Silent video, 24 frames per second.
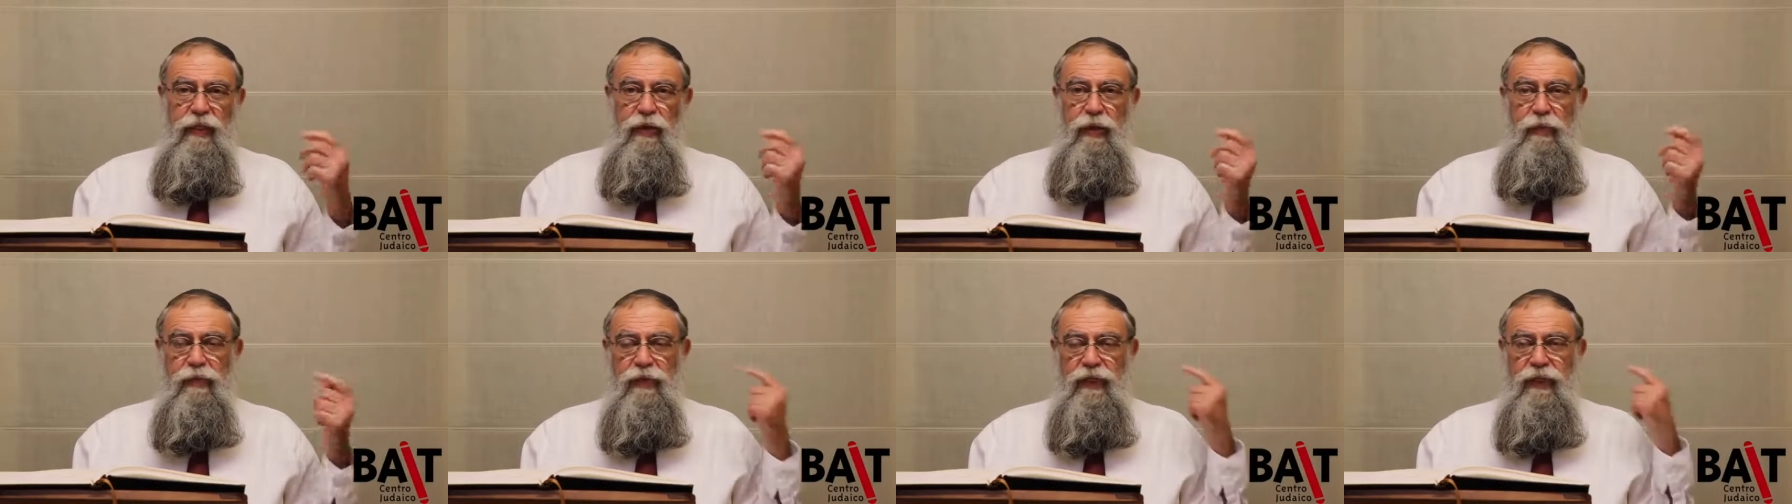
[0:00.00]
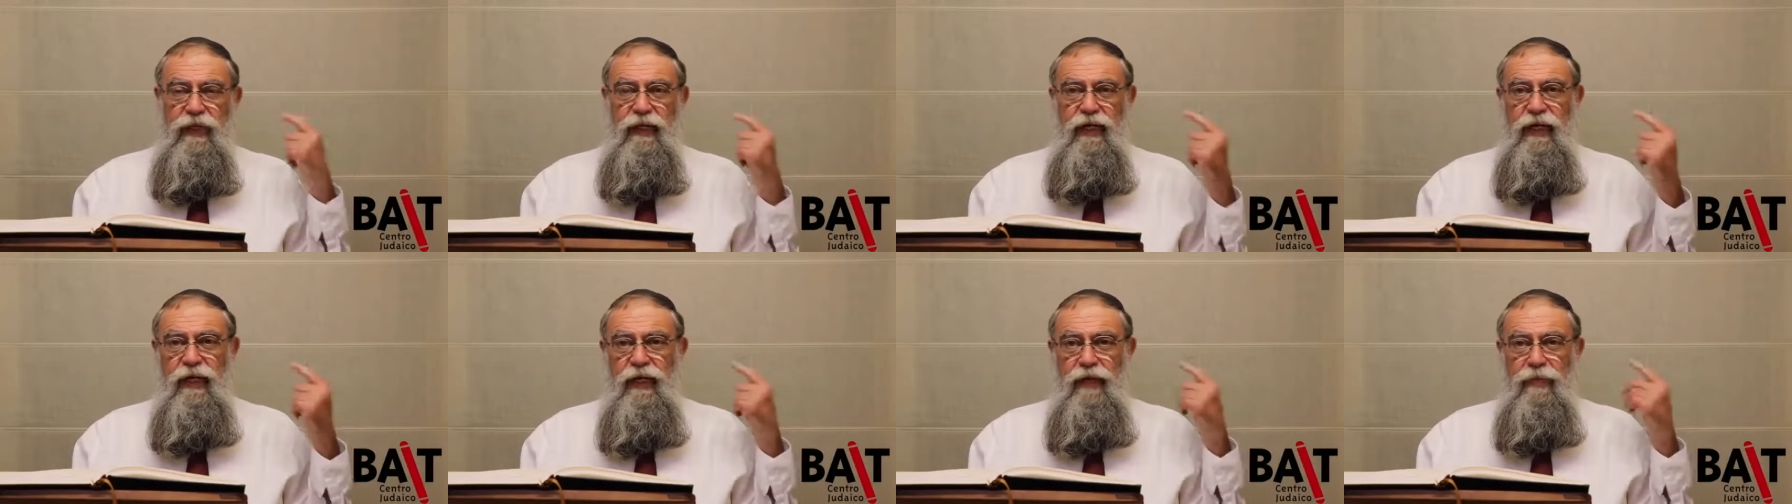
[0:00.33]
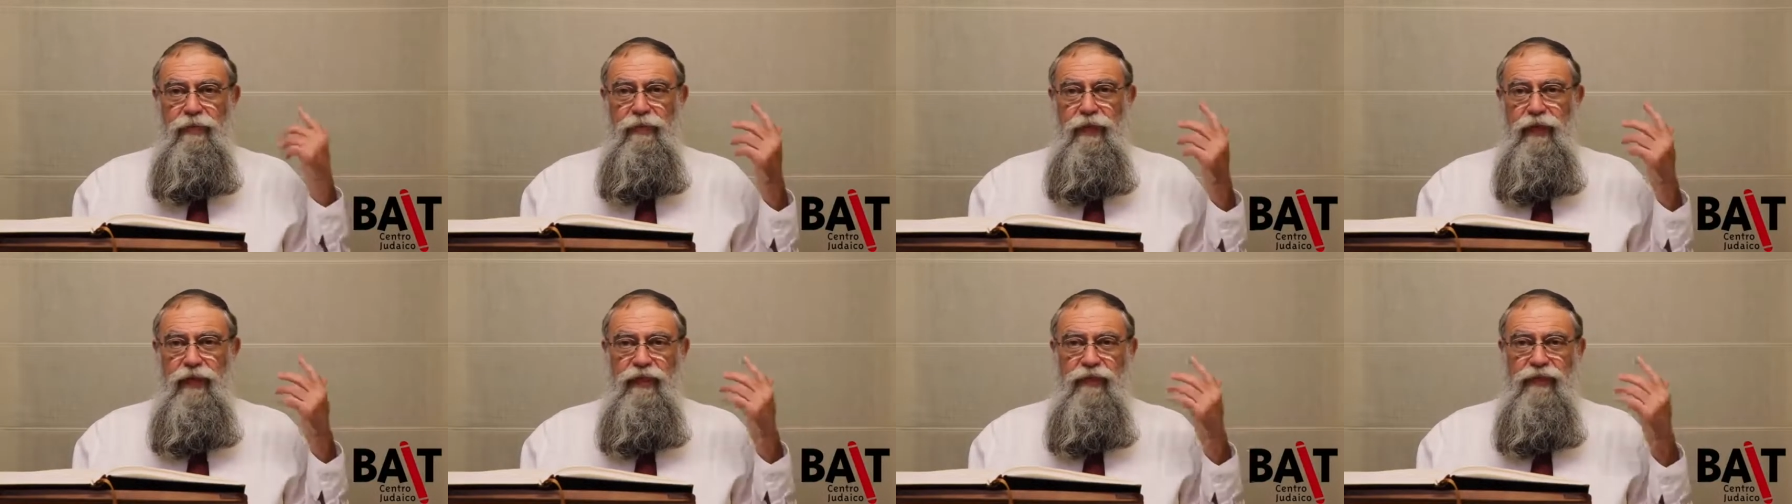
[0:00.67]
ou aplicar a
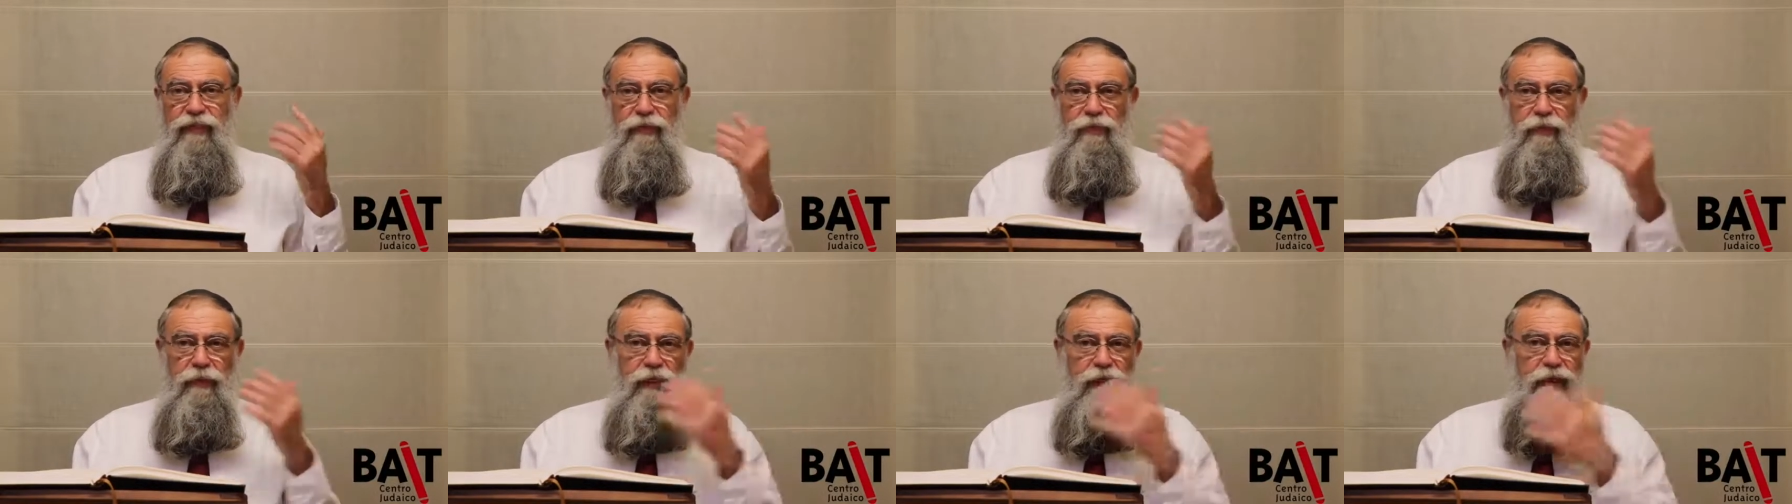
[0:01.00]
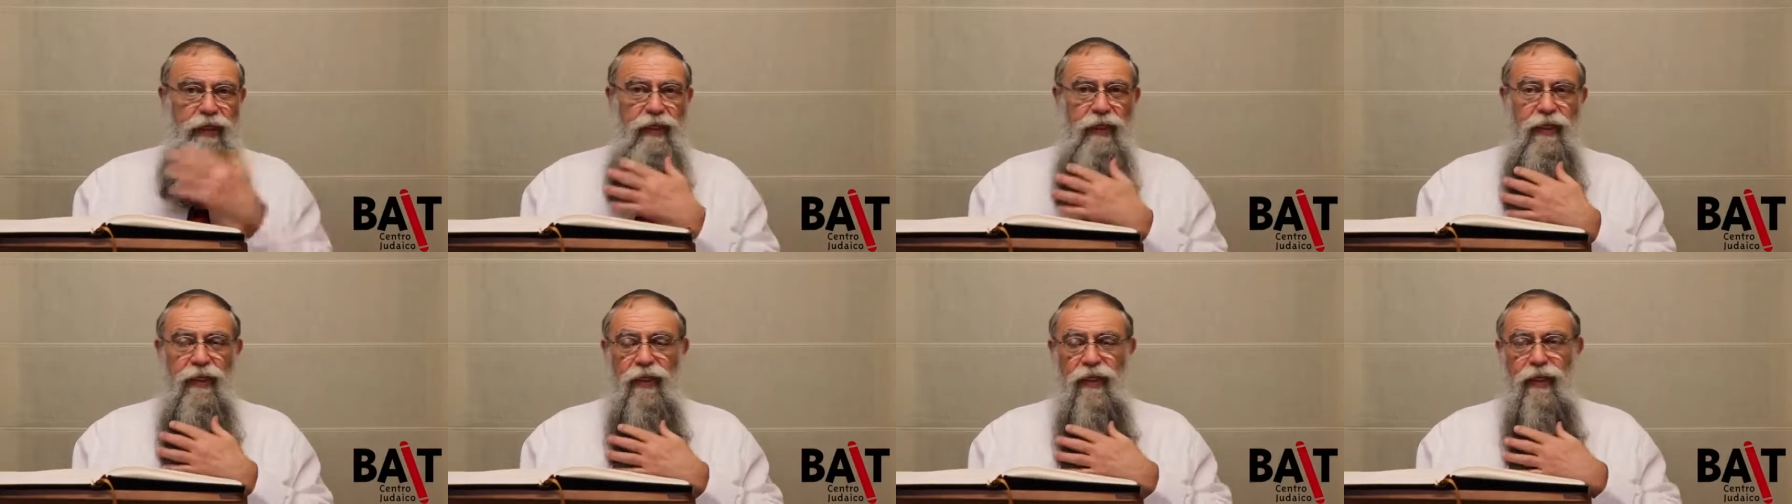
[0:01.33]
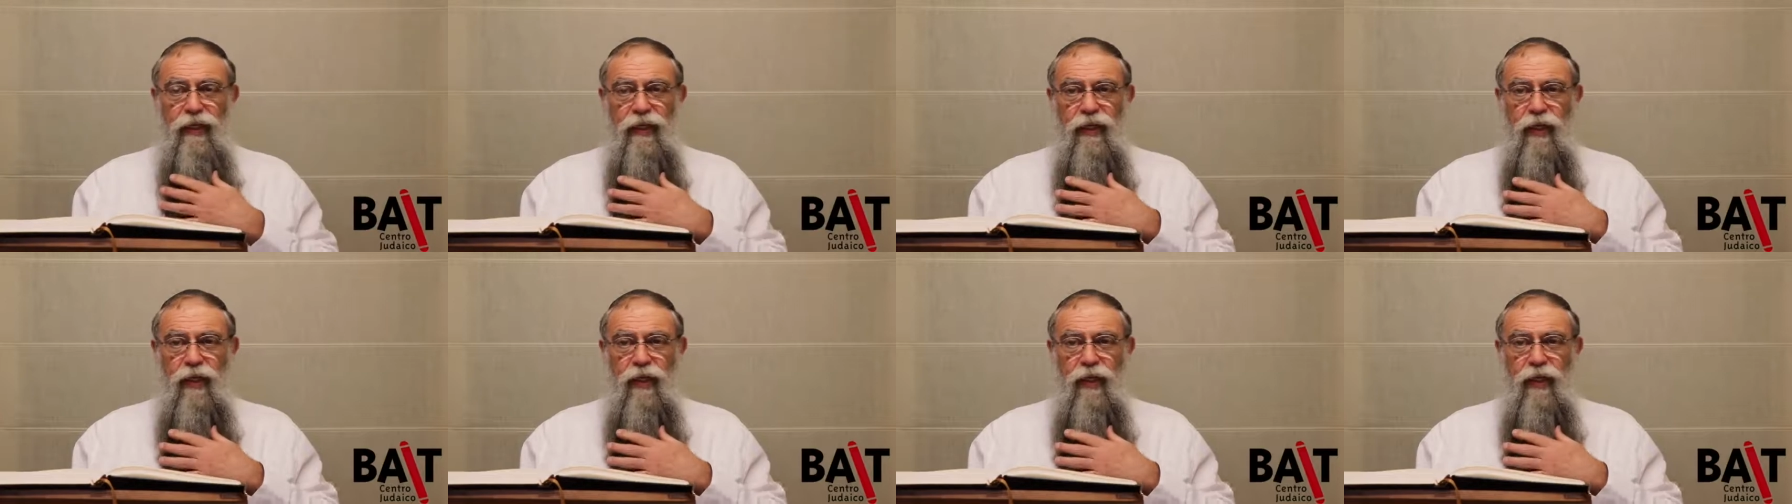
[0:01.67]
mesma